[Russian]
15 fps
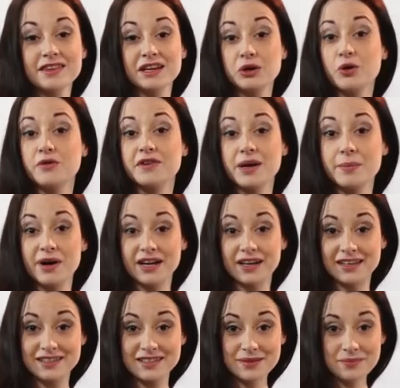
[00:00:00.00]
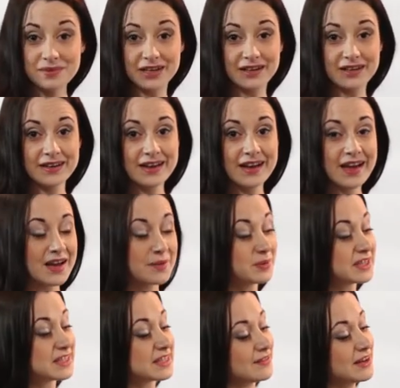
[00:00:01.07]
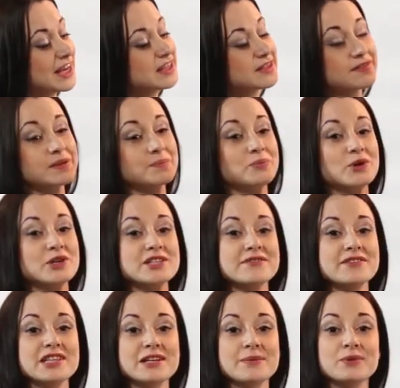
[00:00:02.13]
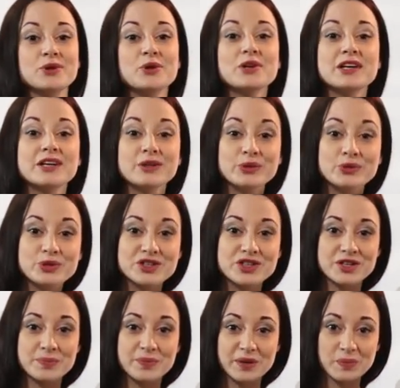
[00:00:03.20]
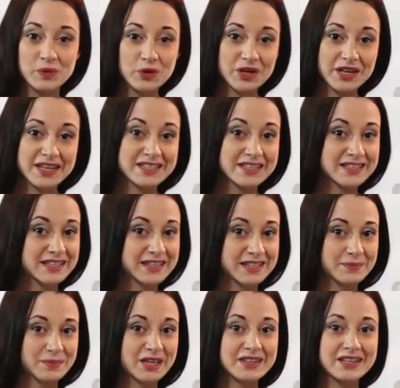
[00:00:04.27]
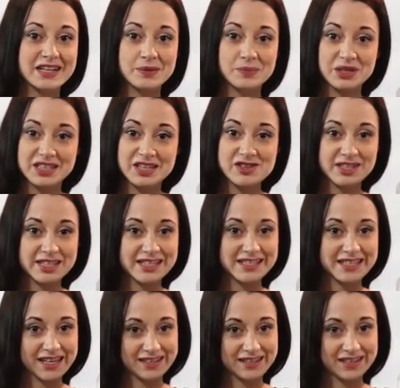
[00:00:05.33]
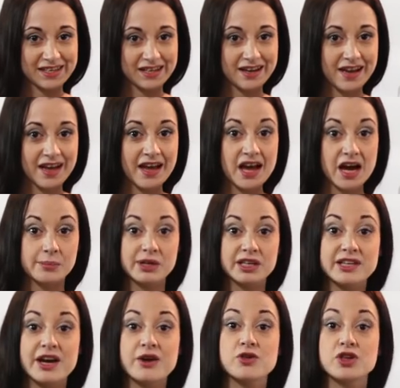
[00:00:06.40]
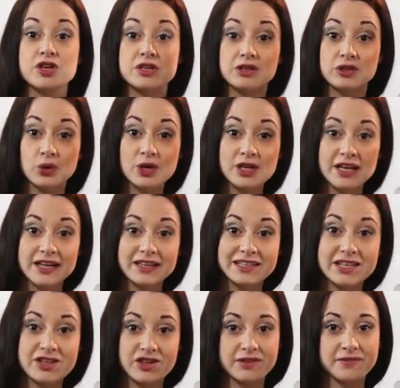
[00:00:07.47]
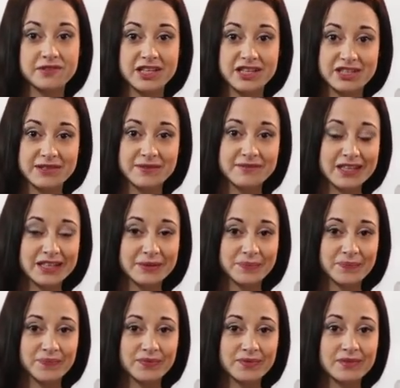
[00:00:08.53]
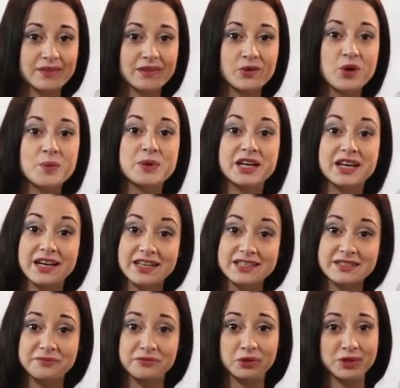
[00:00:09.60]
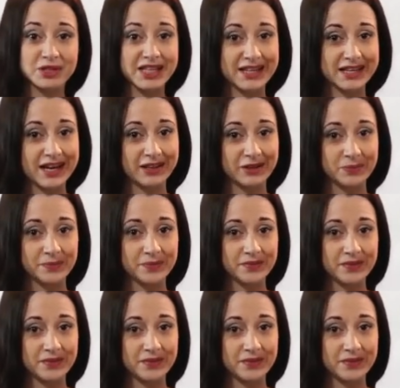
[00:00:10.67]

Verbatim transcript: Торговая марка Timberg представляет своим пользователям только лучшие приборы из ассортимента климатической техники, обладающие не только отличным внешним видом, но и прекрасным функционалом.